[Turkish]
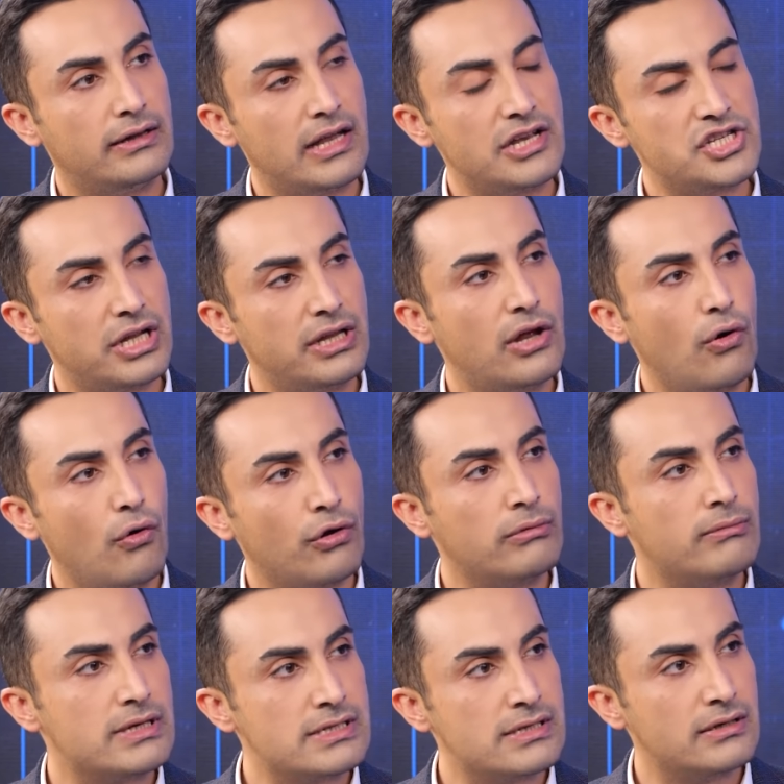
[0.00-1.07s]
dejenere
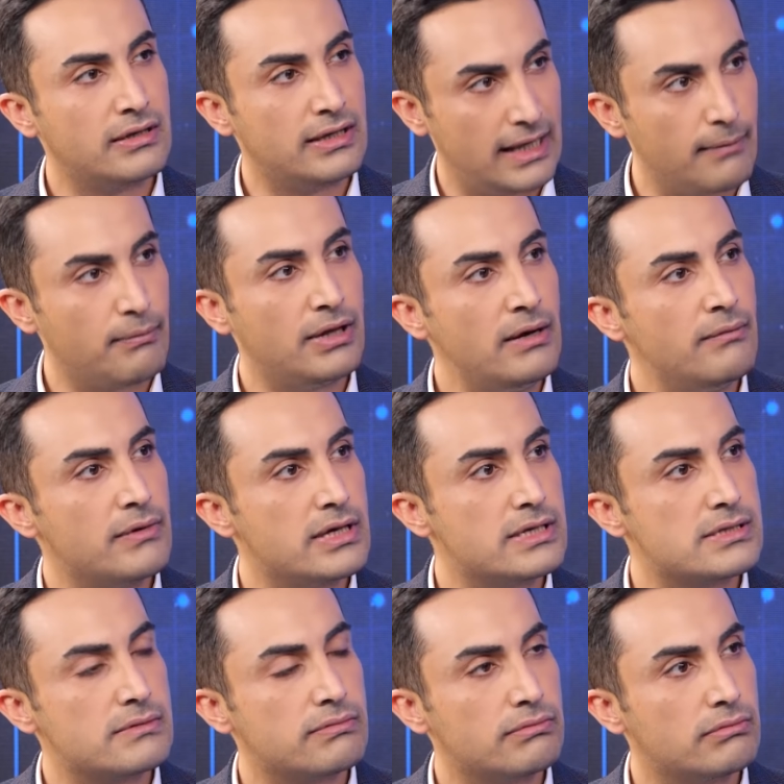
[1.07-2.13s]
olması diyebilir
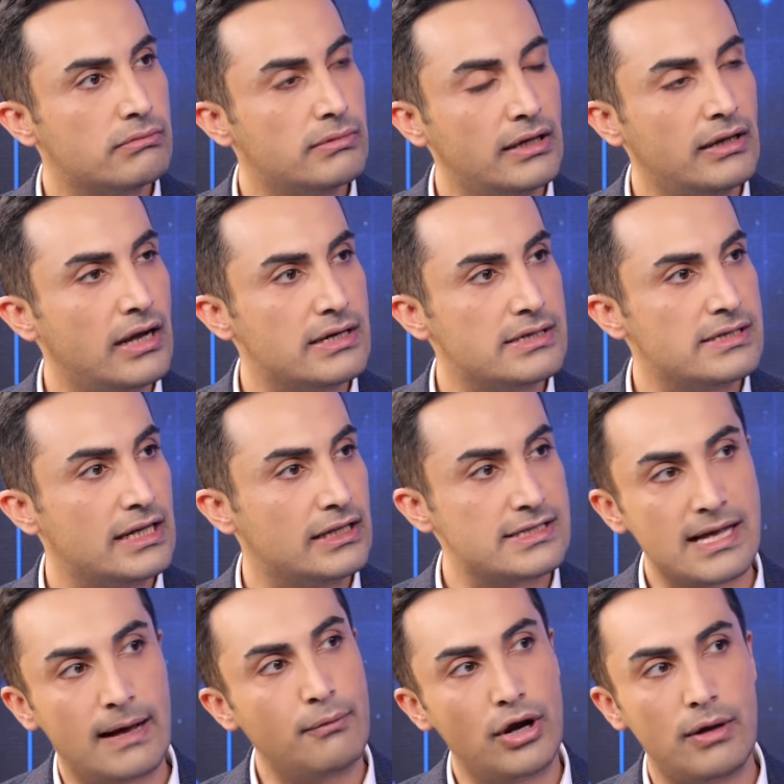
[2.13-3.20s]
miyiz? ne dersin? Ya
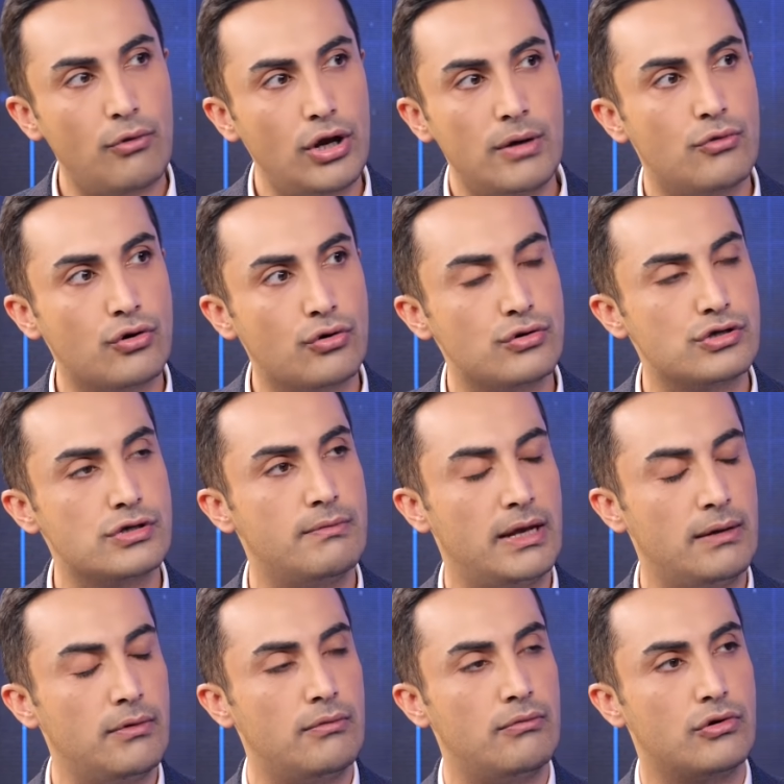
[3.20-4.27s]
ben, da sen burayı böyle mi okuyorsun?
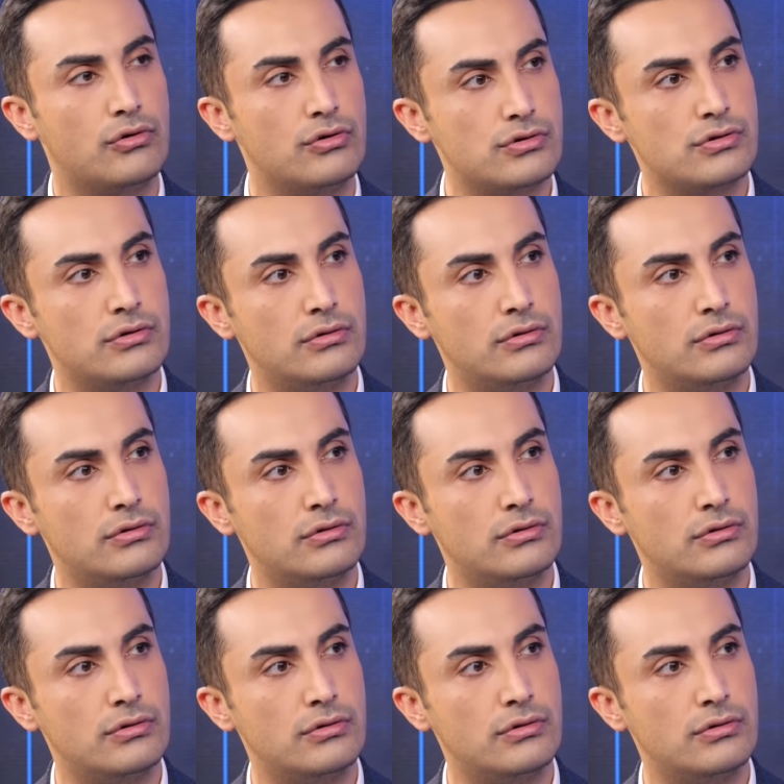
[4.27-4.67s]
Benim ee, ben okuyorsun? ona